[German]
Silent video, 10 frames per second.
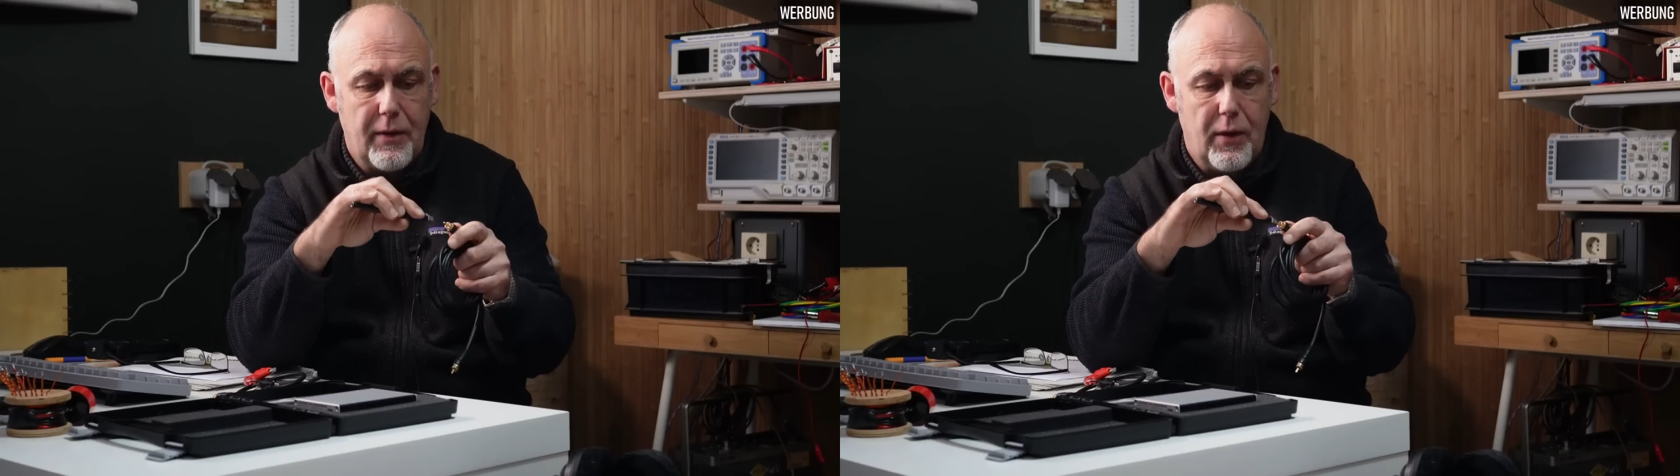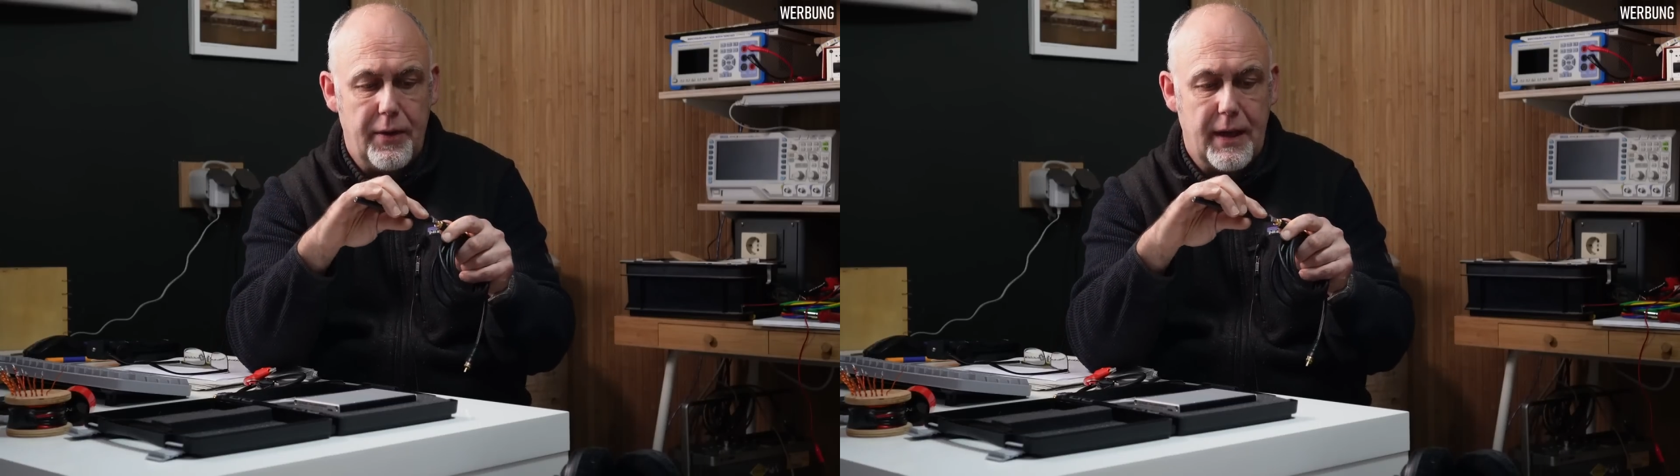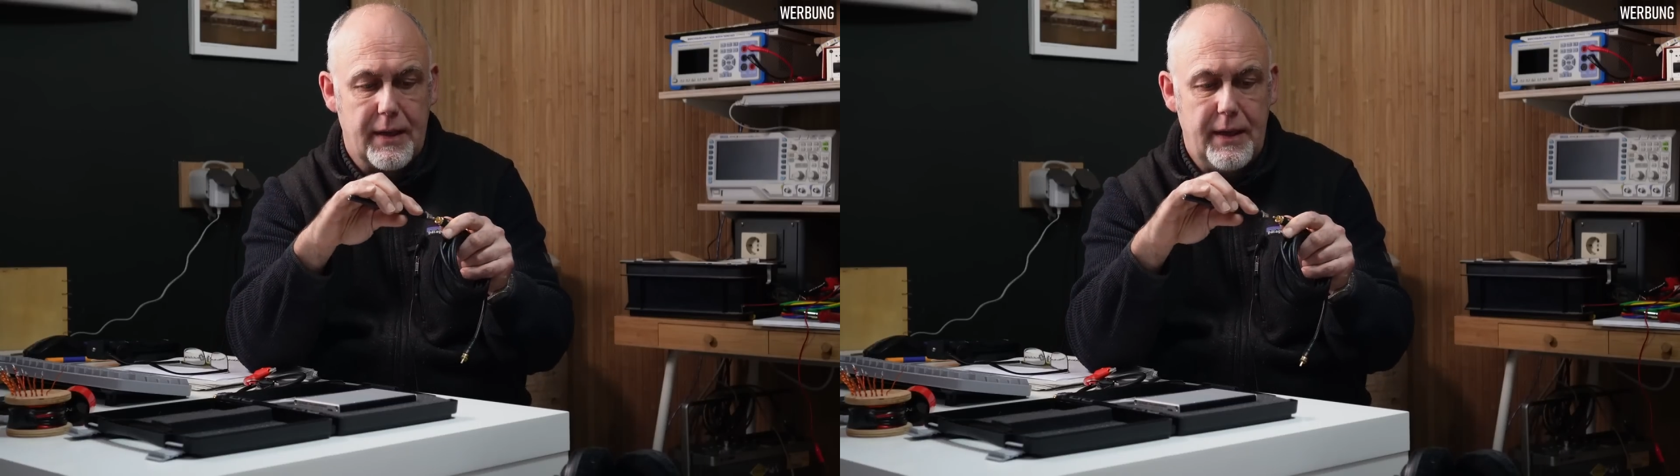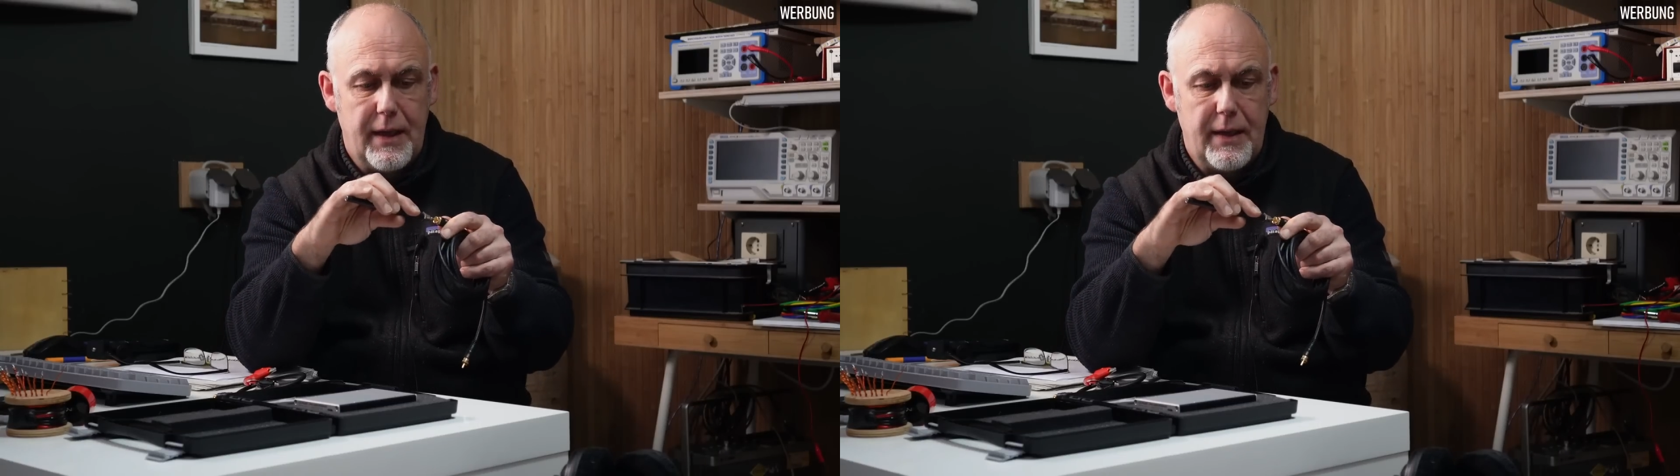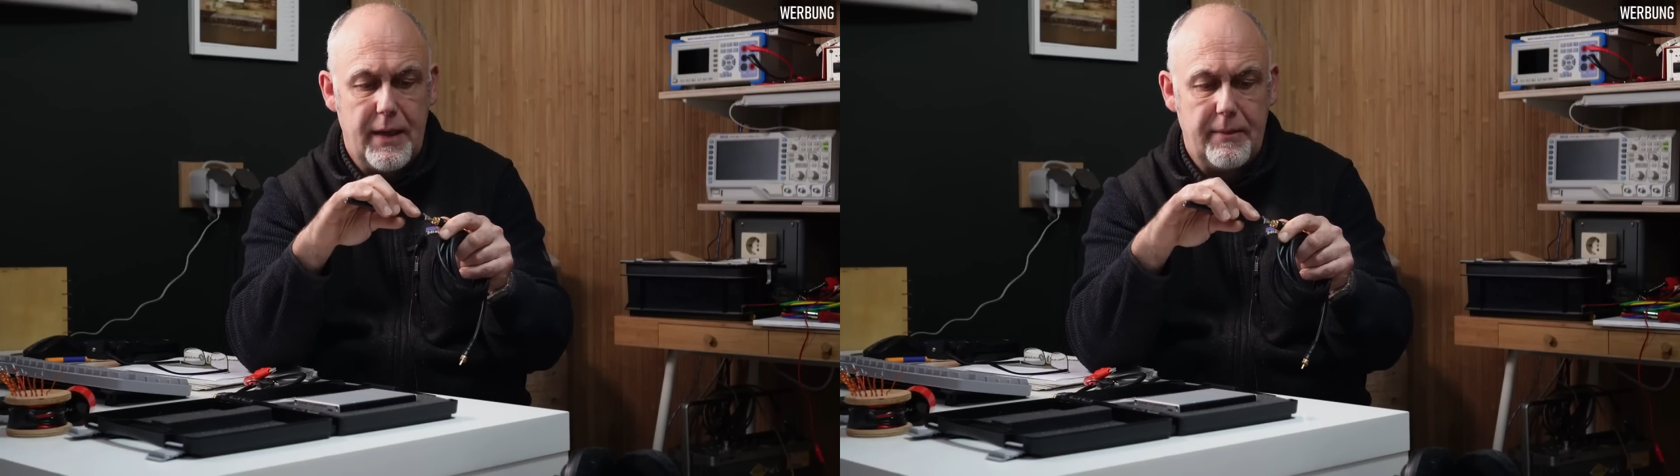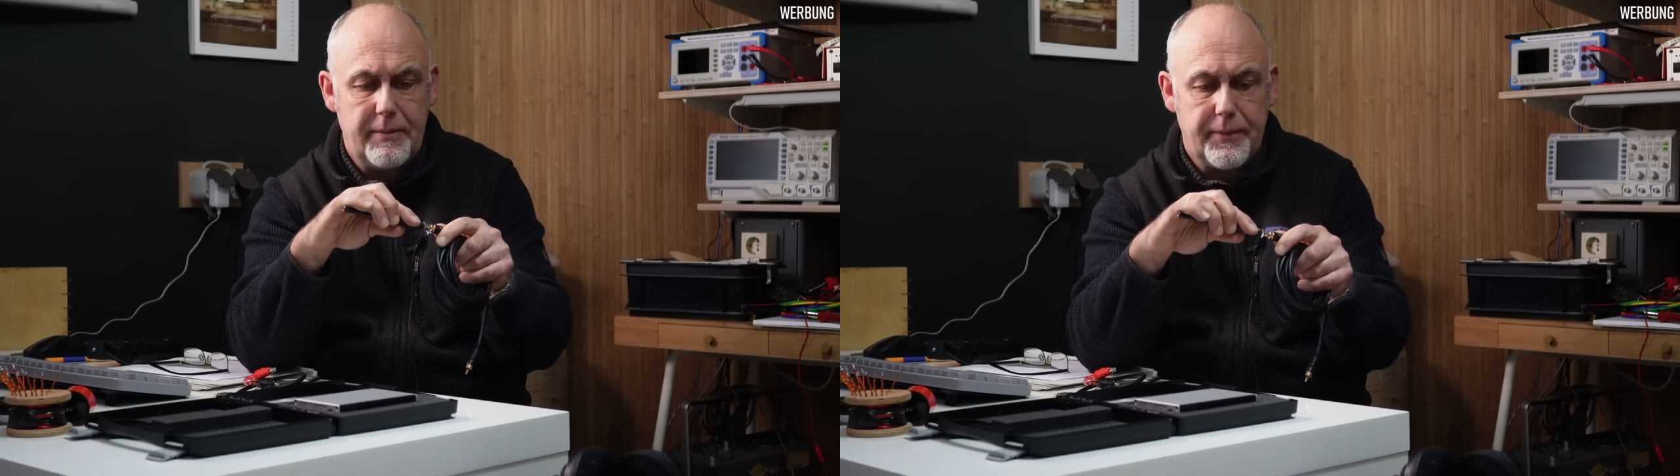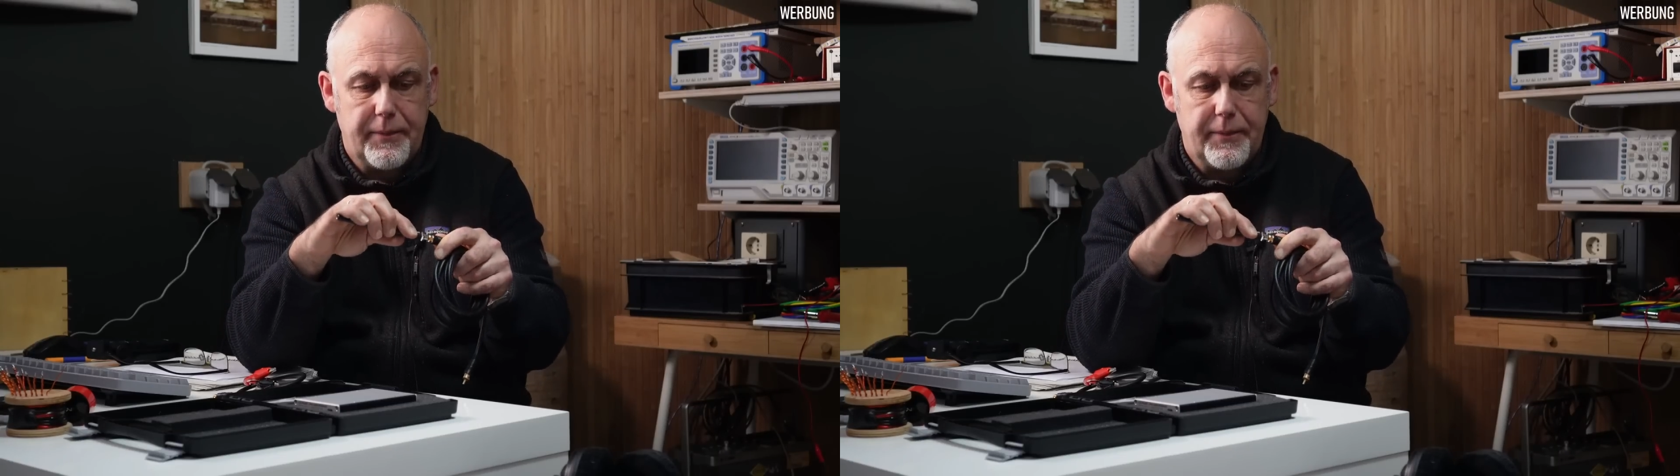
kontaktieren hier.